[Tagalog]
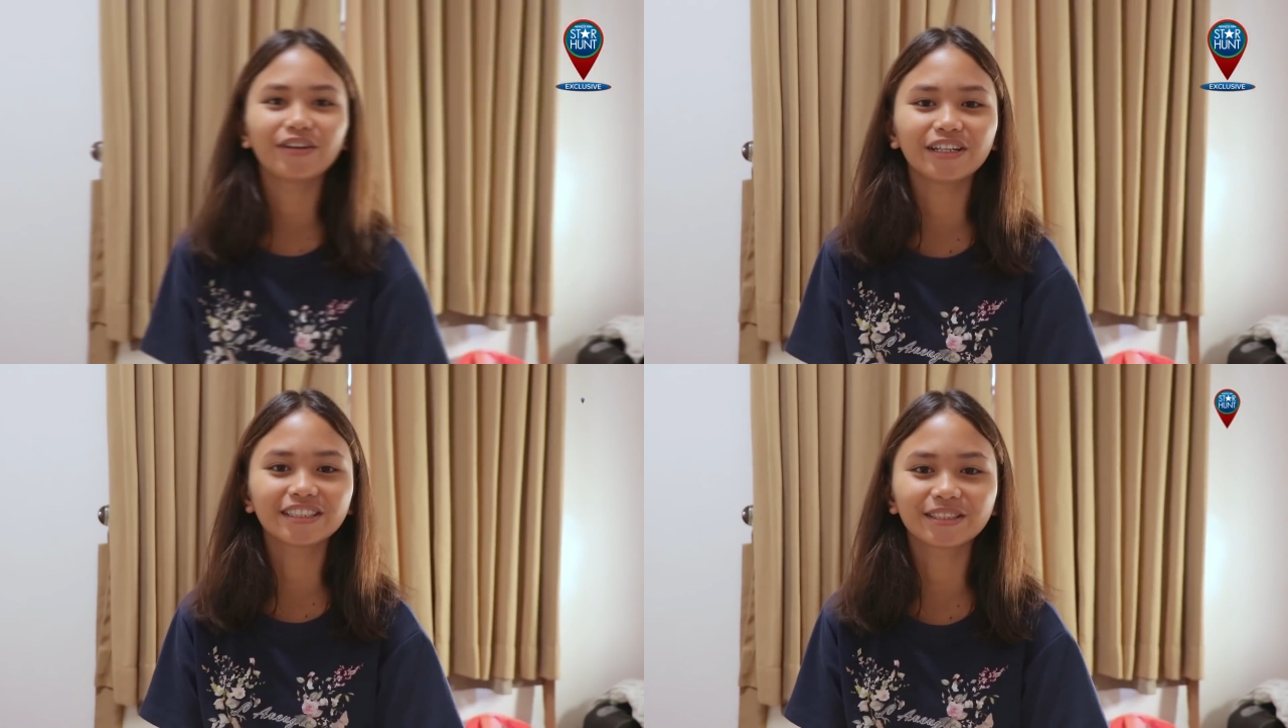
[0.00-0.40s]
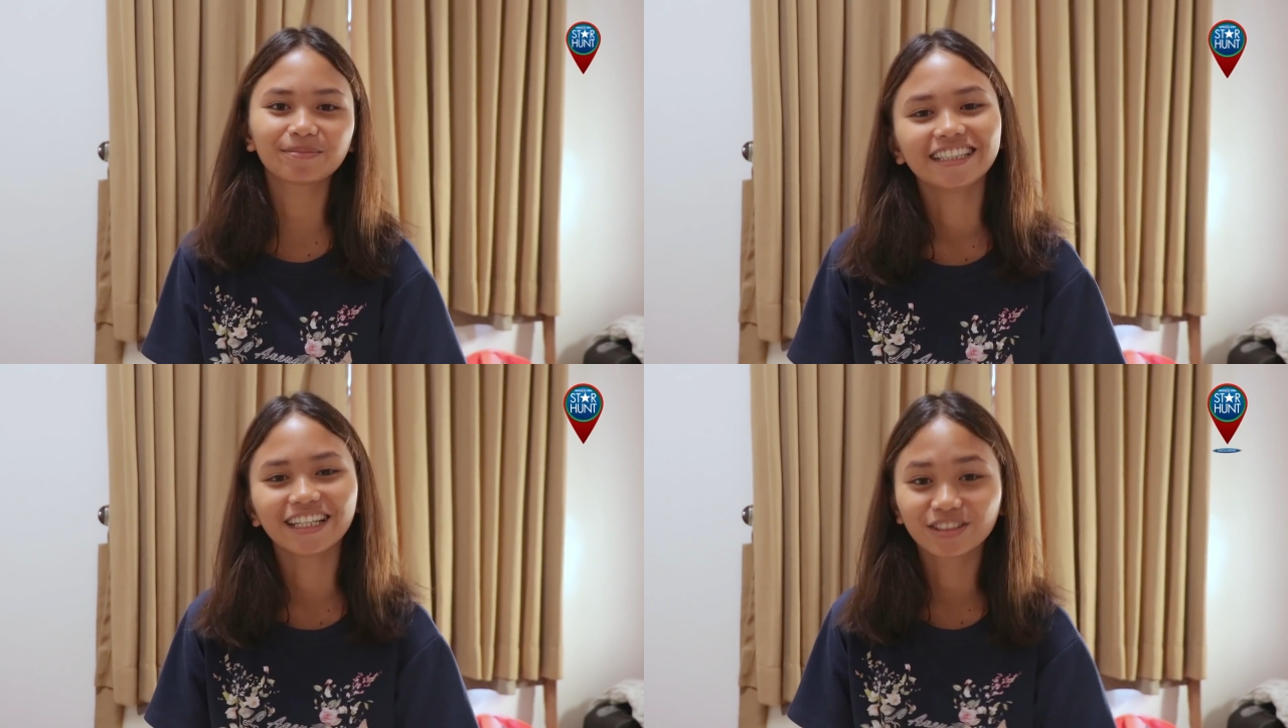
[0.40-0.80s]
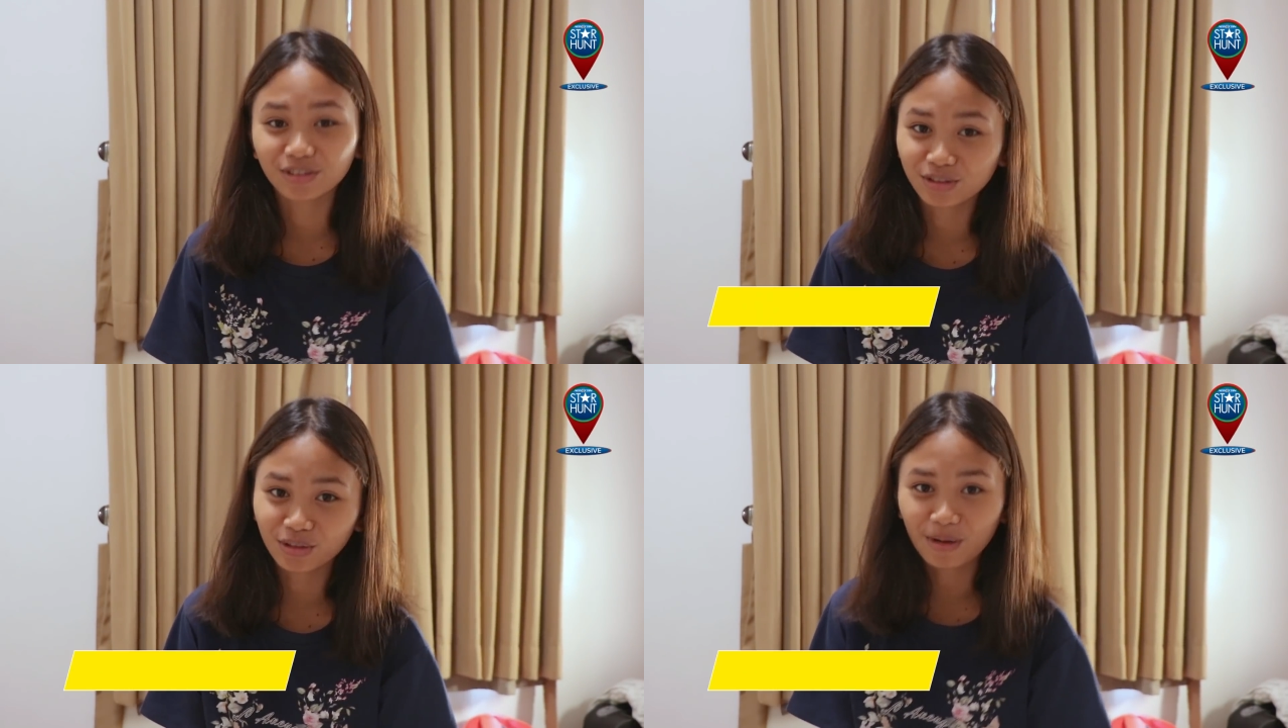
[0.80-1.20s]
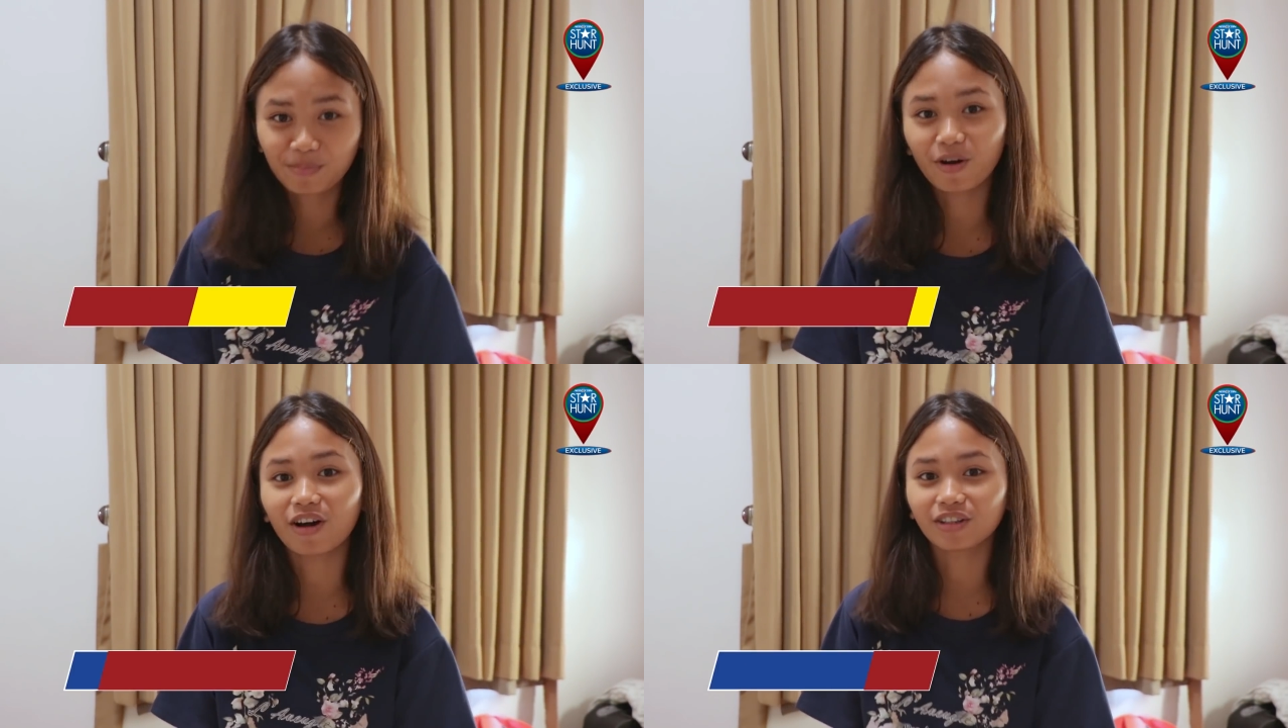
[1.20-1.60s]
First,
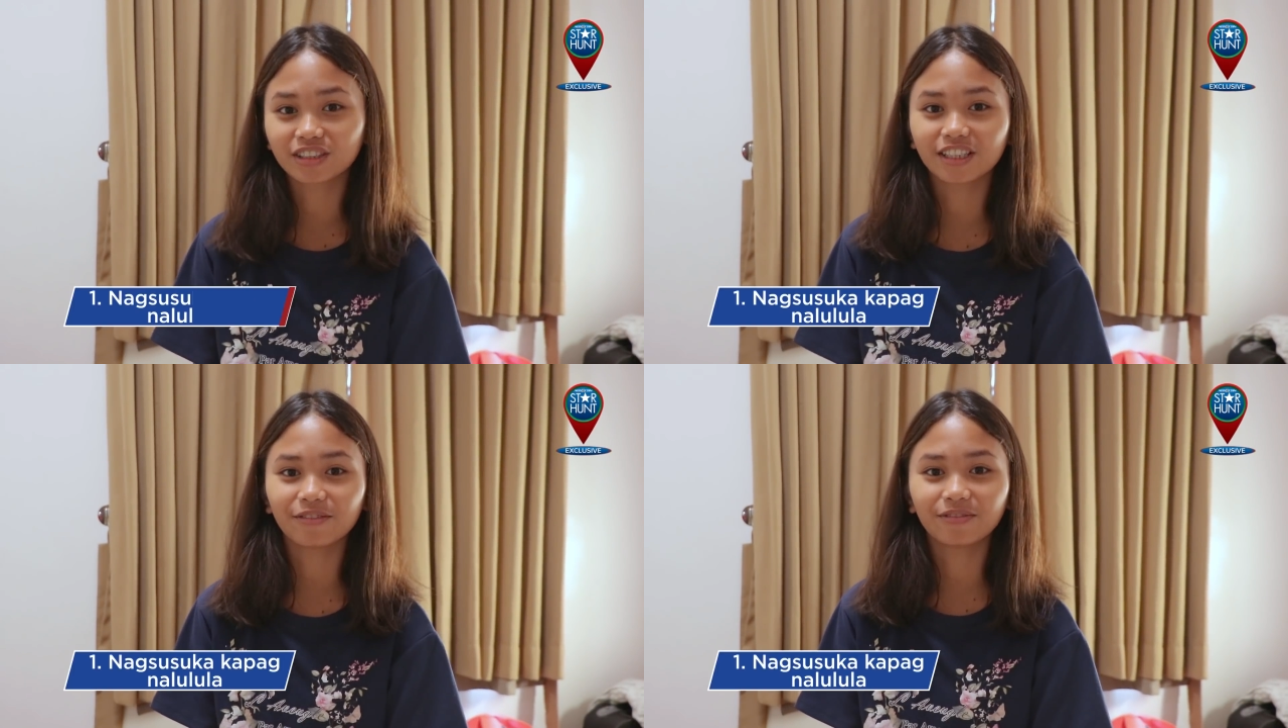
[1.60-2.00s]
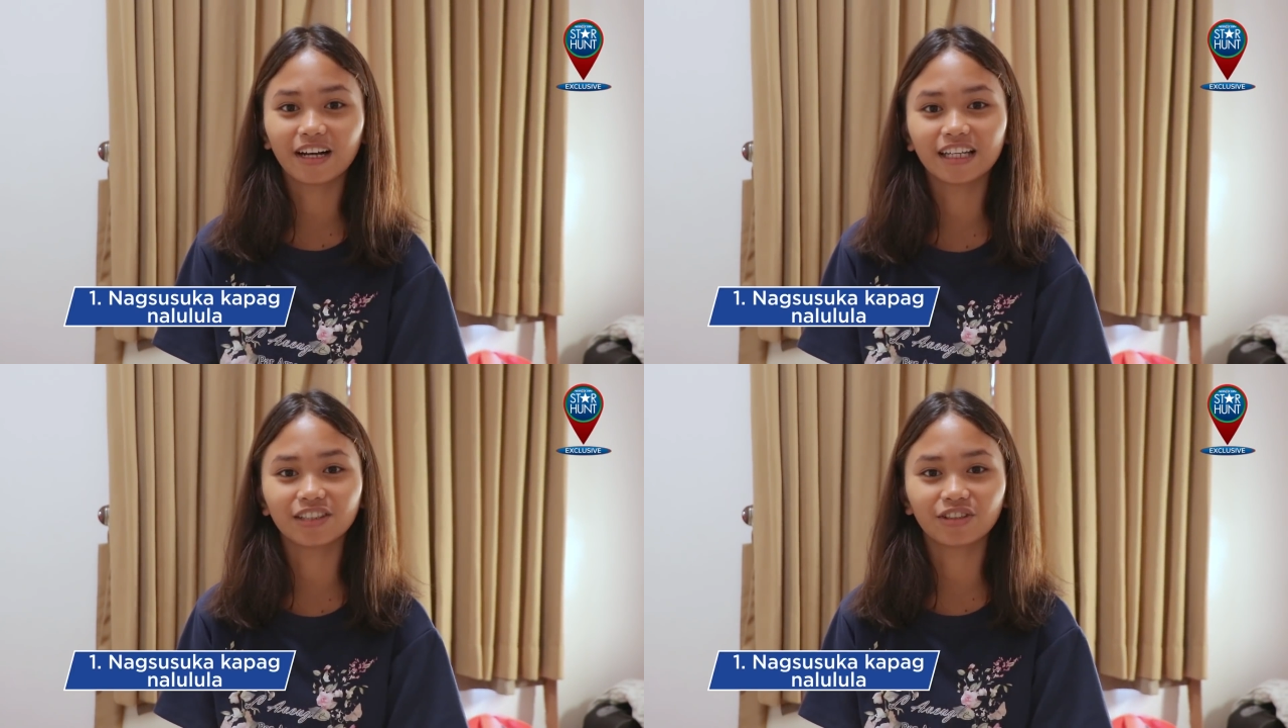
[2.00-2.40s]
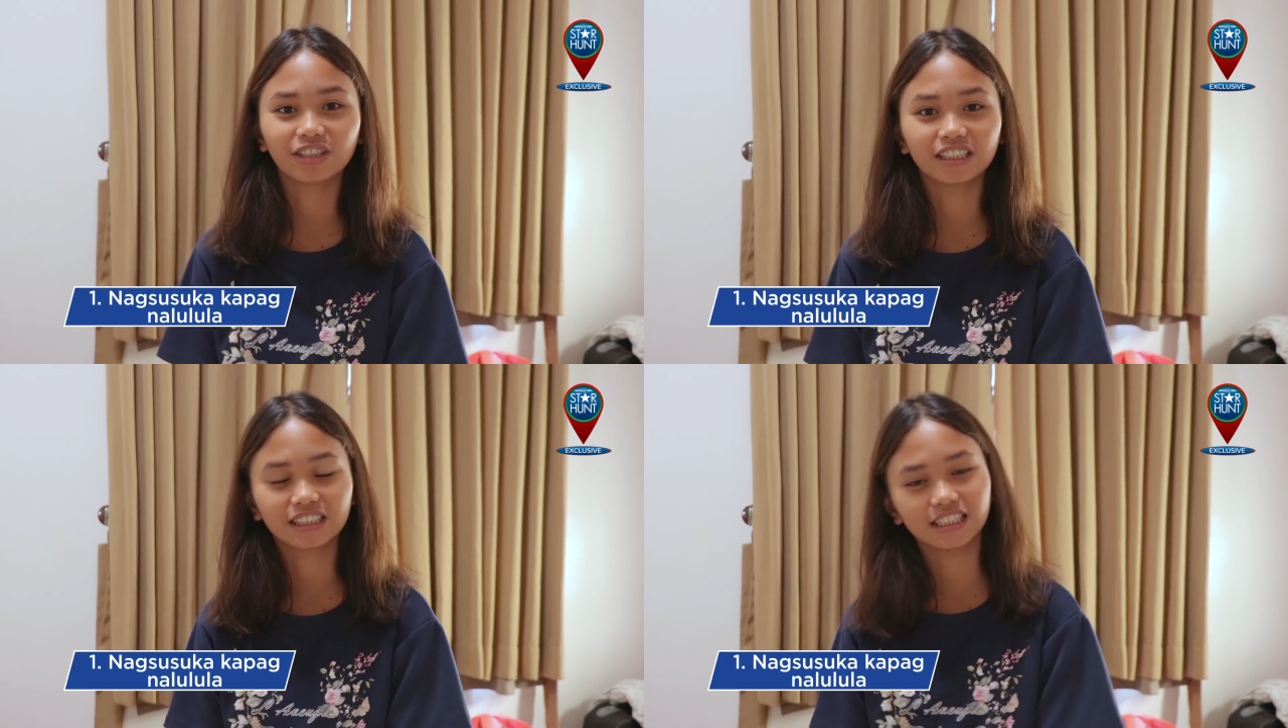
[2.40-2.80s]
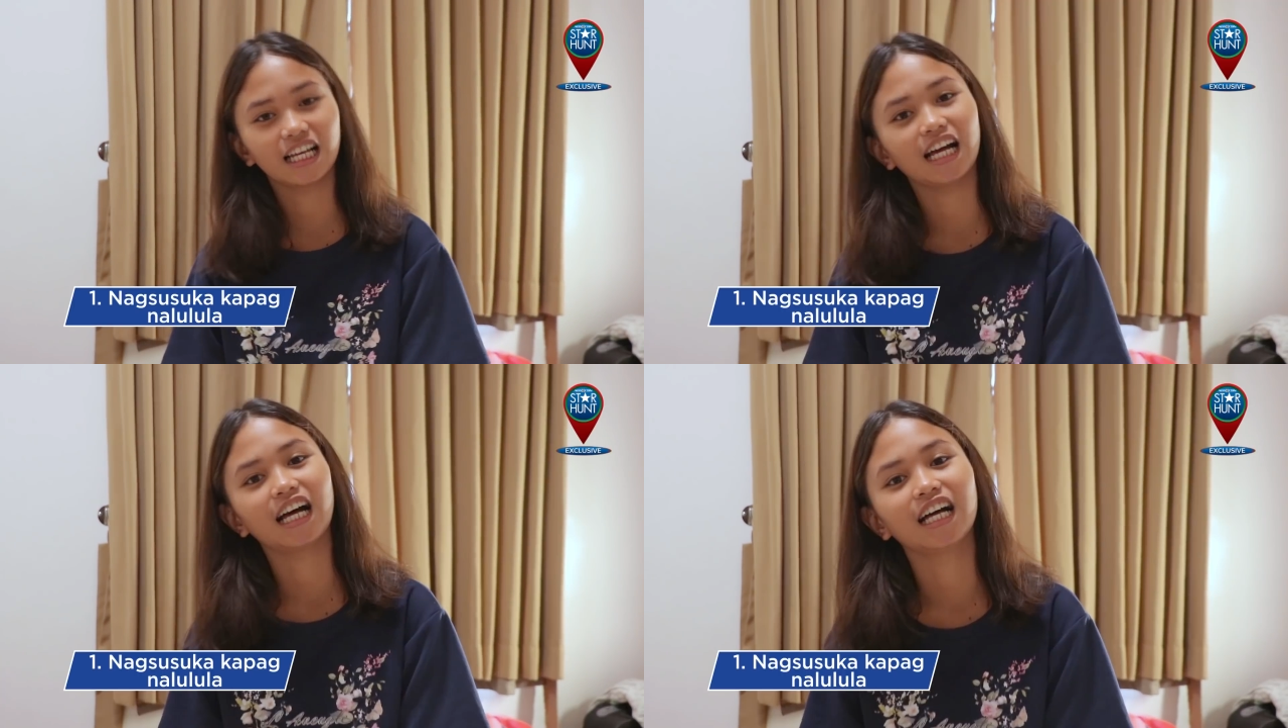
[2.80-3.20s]
nagsusuka po ako sa van or
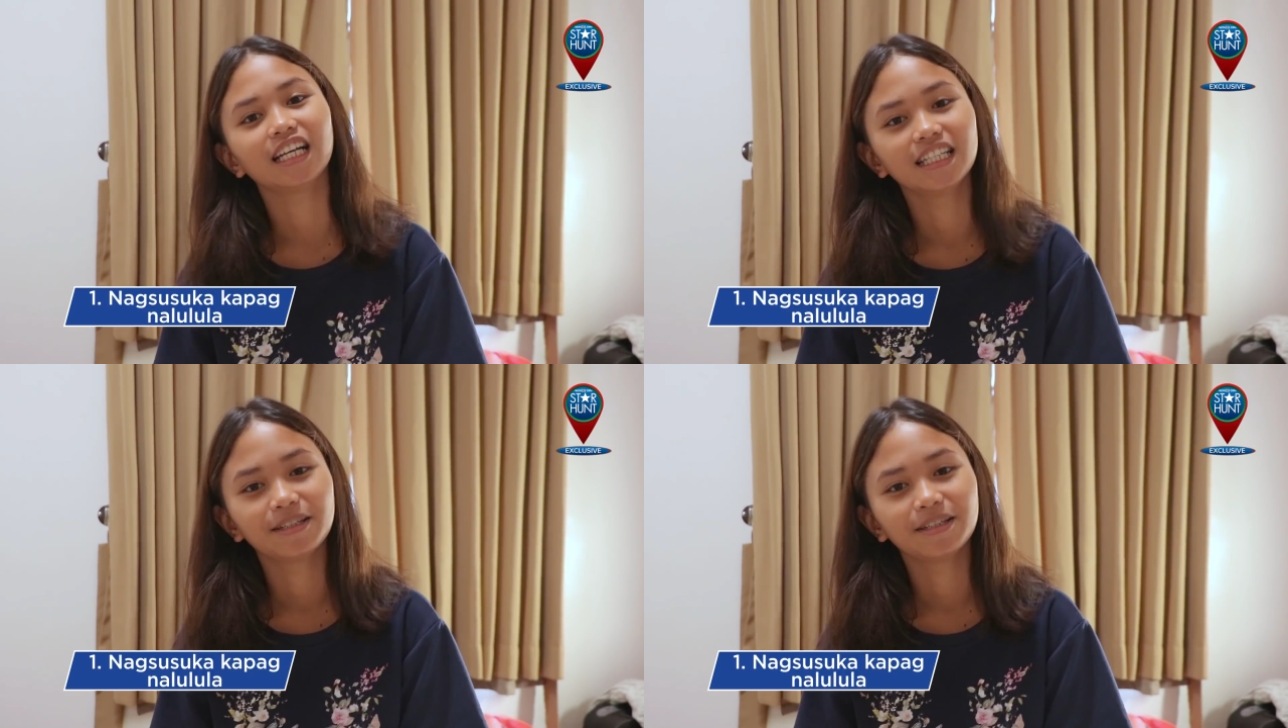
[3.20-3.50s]
sa